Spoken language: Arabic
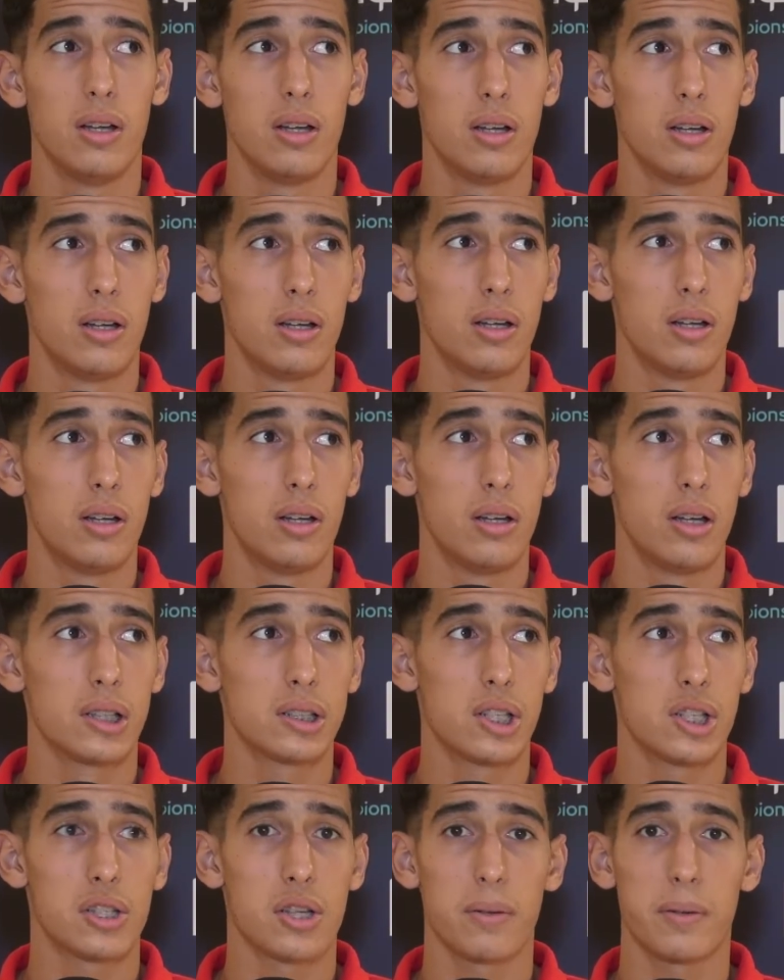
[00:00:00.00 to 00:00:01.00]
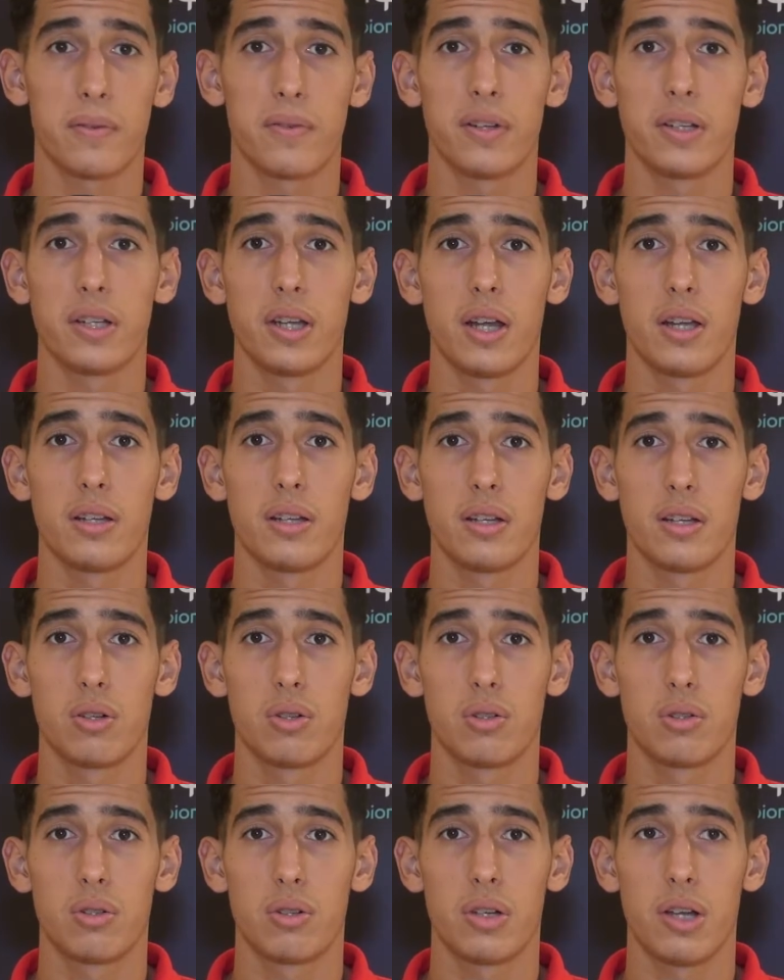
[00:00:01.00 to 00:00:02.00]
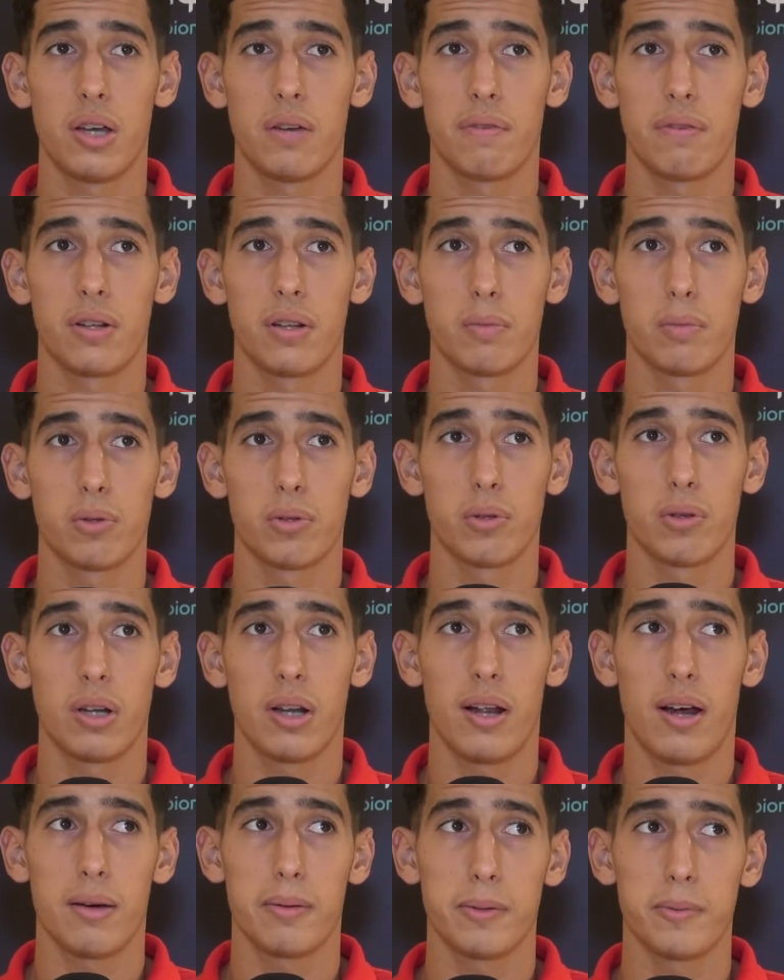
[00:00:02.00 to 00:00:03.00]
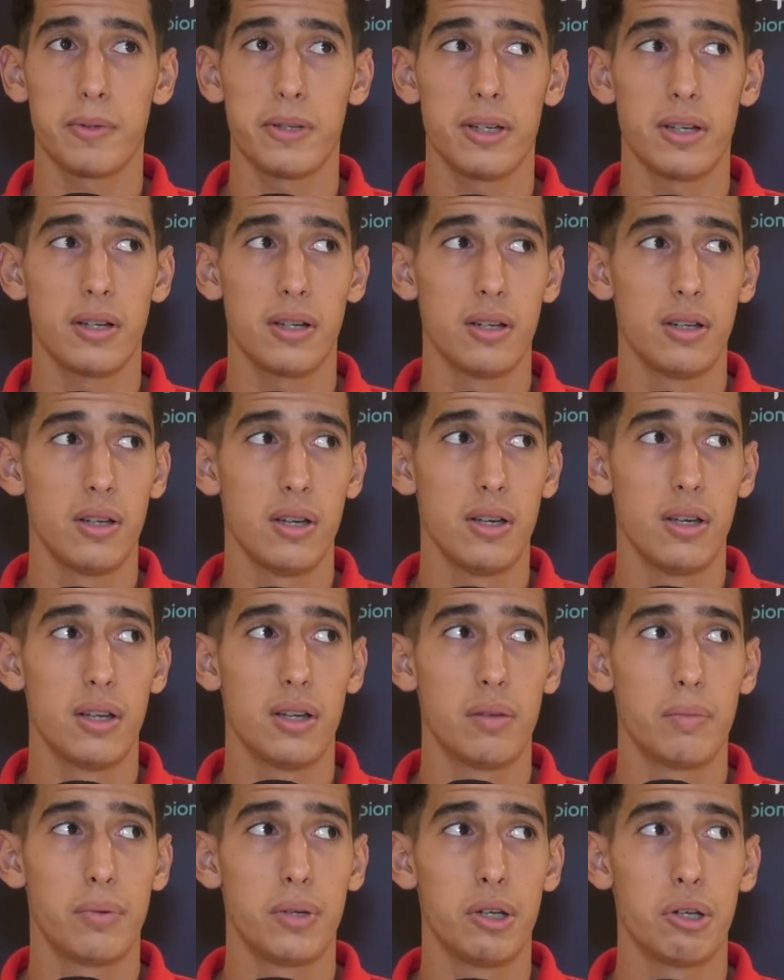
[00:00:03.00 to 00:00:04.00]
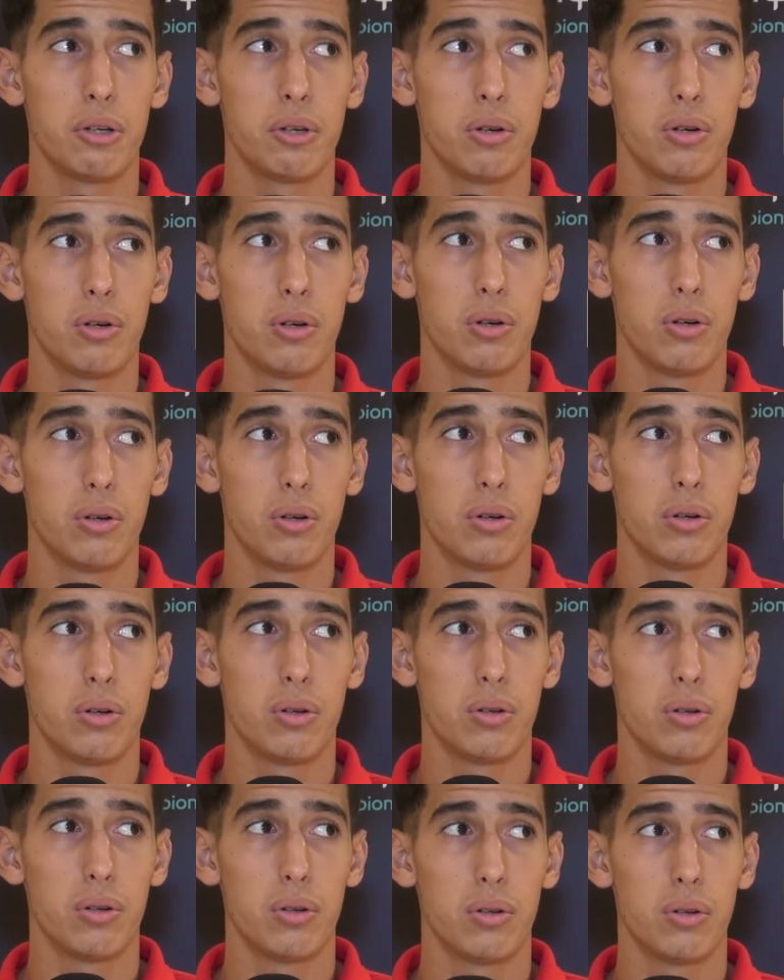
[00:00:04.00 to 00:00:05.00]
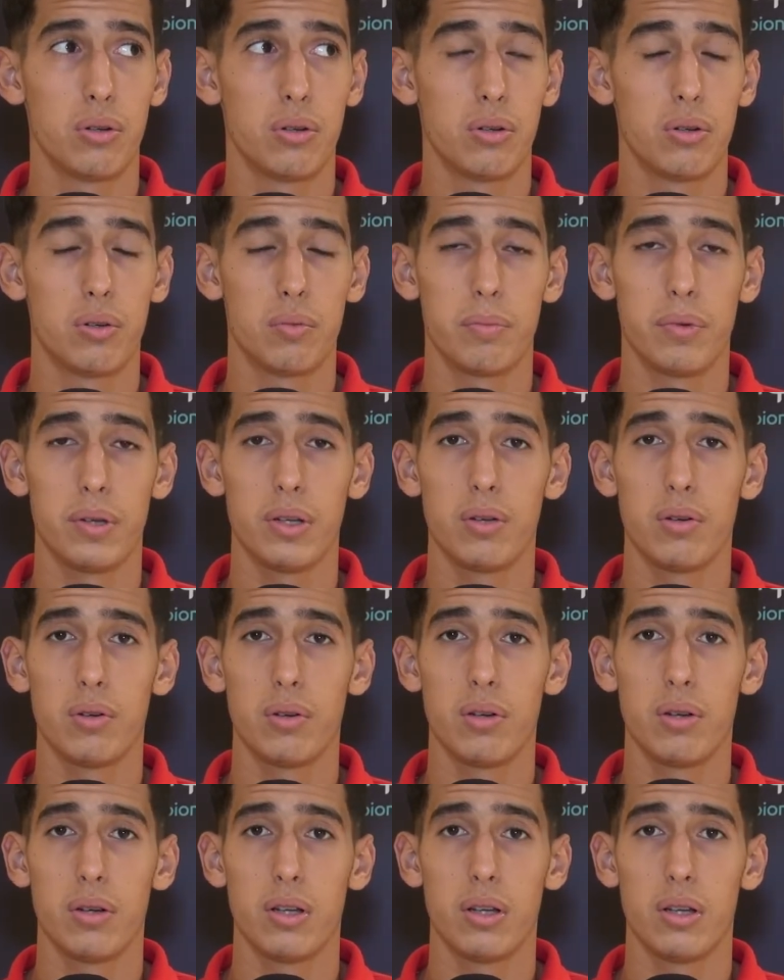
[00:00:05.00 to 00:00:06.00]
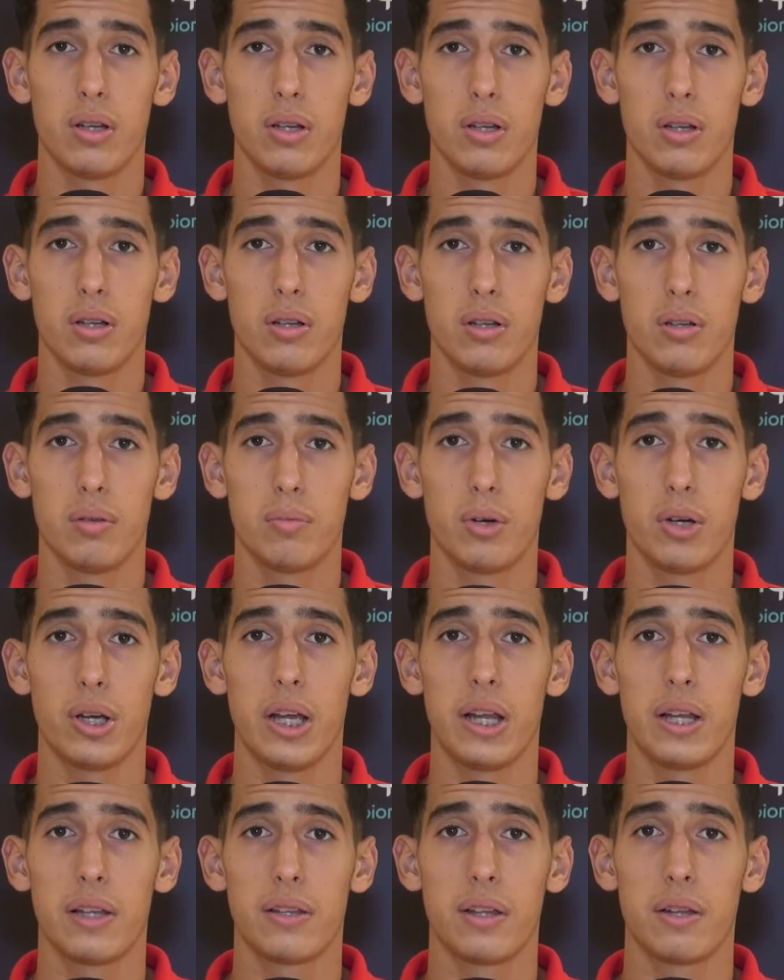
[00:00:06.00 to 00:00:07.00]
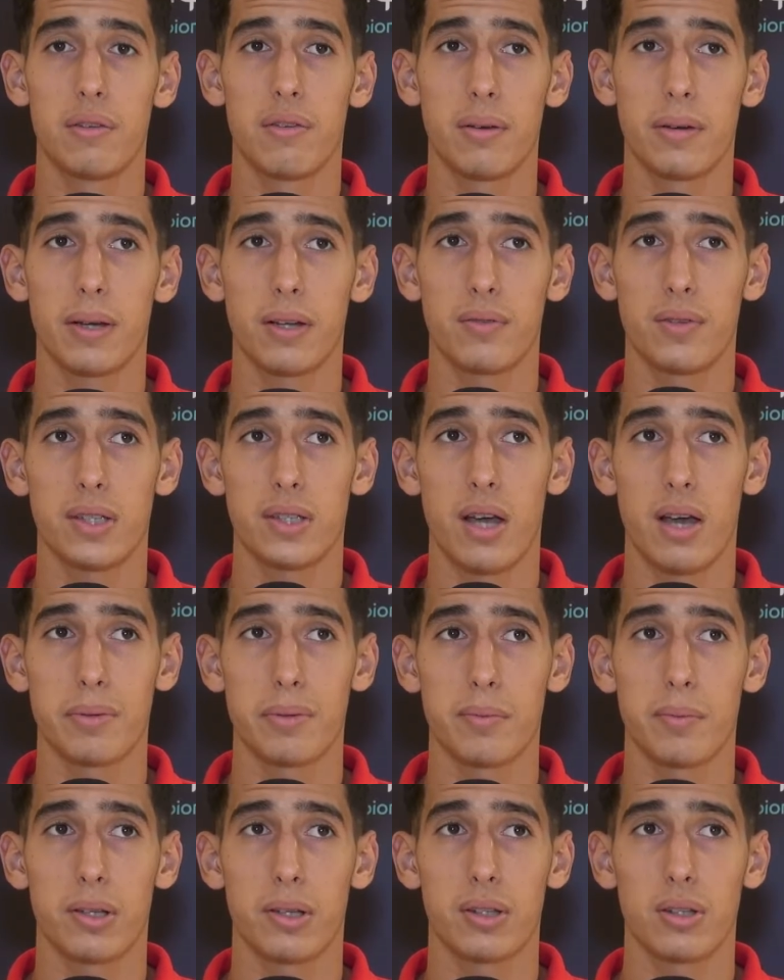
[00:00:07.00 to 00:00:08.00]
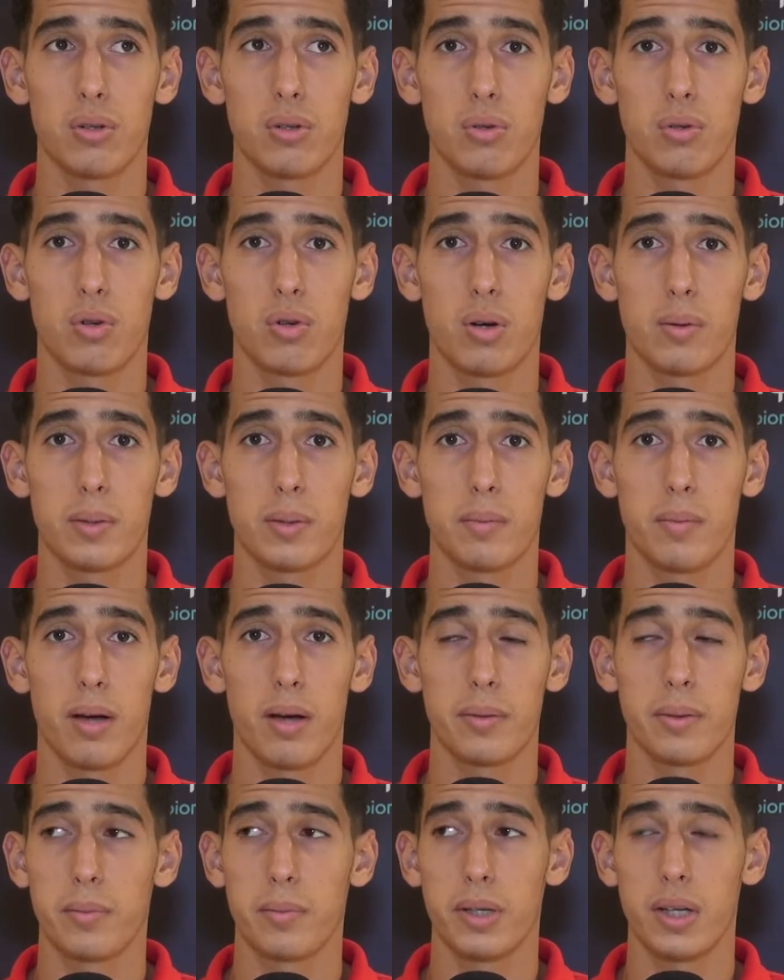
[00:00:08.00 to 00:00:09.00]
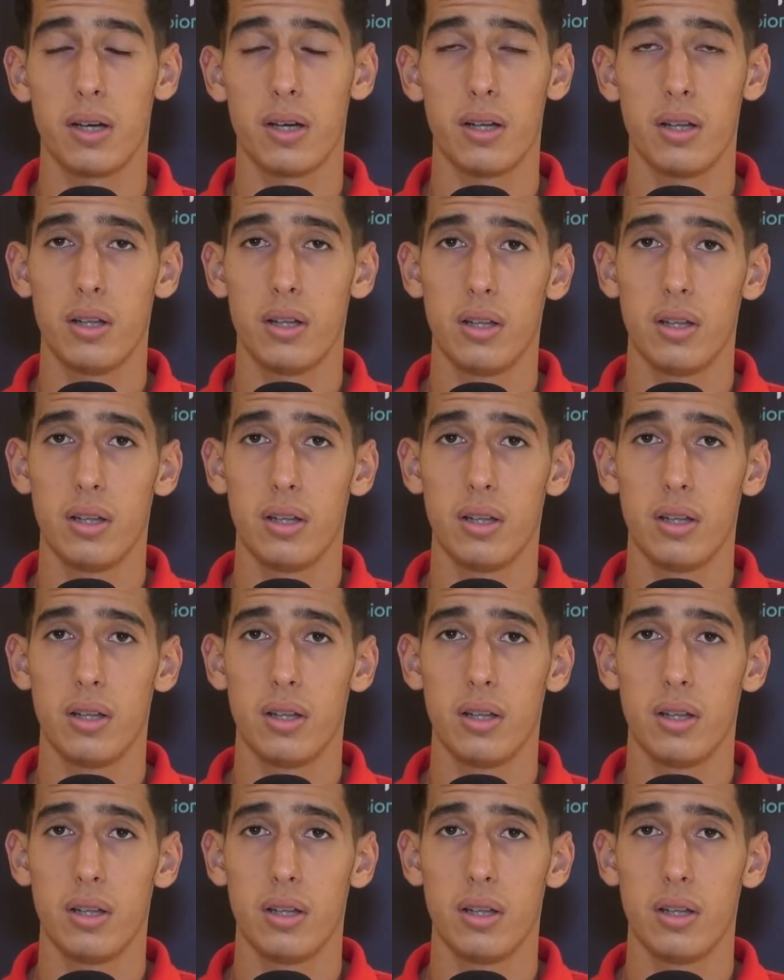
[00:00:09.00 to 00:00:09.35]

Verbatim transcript: آه هذا الشرف لنا أننا نكون هنا في البطولة العربية نبينوا نبينوا المؤهلات ديال فريق فتح الرباطي والكرة المغربية